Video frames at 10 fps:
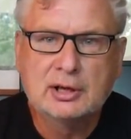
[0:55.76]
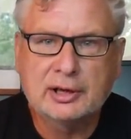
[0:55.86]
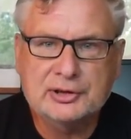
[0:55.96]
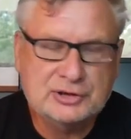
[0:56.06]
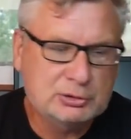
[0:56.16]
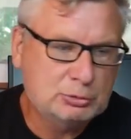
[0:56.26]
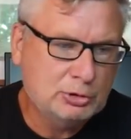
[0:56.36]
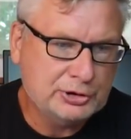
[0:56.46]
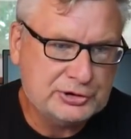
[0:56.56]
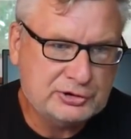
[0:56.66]
E, za
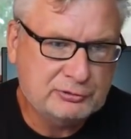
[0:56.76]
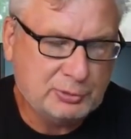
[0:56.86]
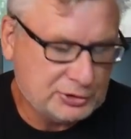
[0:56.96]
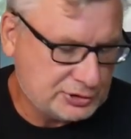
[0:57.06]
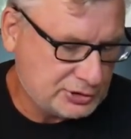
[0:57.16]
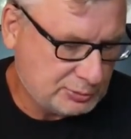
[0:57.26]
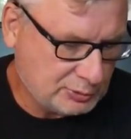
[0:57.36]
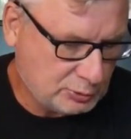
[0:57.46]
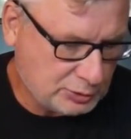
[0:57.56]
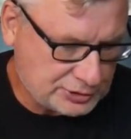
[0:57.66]
długo jestem w boksie, żeby
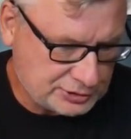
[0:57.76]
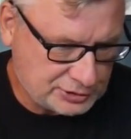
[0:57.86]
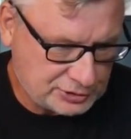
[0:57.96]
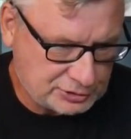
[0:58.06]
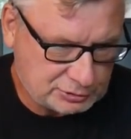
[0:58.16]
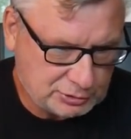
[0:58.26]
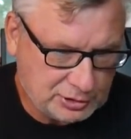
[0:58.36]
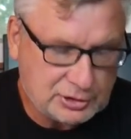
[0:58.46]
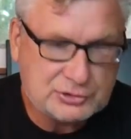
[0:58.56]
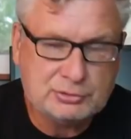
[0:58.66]
ogłaszać rzeczy,
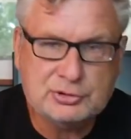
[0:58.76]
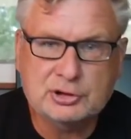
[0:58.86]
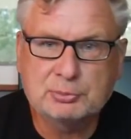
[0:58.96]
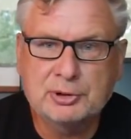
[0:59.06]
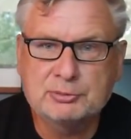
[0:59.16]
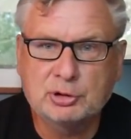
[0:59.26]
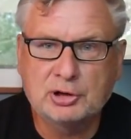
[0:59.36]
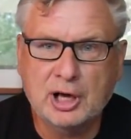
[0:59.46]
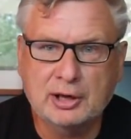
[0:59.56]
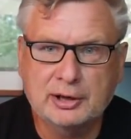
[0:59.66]
które nie są, że tak powiem,
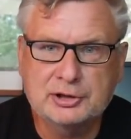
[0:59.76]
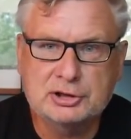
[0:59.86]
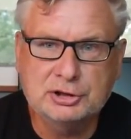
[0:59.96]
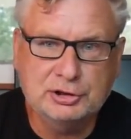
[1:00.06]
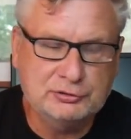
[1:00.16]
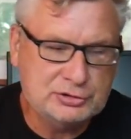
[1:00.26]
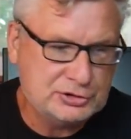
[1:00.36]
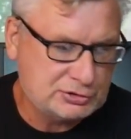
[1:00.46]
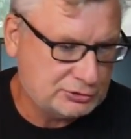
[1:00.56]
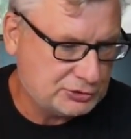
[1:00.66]
dograne. Jeśli
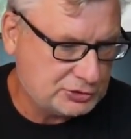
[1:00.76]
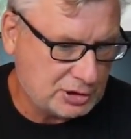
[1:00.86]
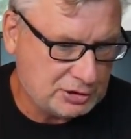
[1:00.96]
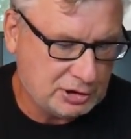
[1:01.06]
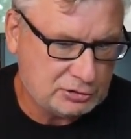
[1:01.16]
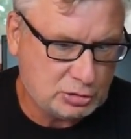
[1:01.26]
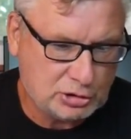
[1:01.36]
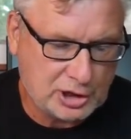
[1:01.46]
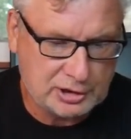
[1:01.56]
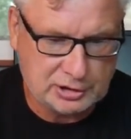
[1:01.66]
wszystko zostanie
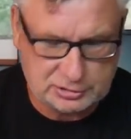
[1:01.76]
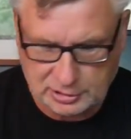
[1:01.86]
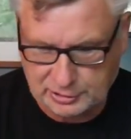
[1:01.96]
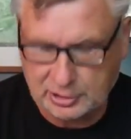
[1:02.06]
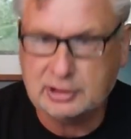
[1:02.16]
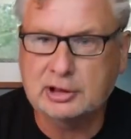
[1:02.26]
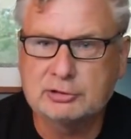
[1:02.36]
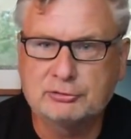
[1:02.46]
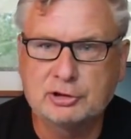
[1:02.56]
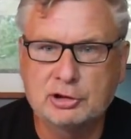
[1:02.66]
dograne tak, jak na
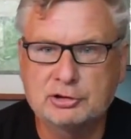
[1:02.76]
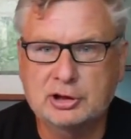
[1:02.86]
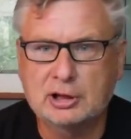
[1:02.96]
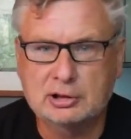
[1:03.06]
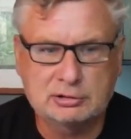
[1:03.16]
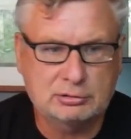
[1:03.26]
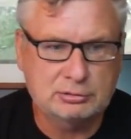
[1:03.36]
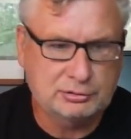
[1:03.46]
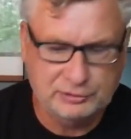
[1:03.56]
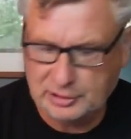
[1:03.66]
to wygląda, na
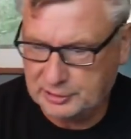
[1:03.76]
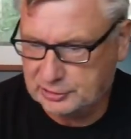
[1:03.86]
tą chwilę,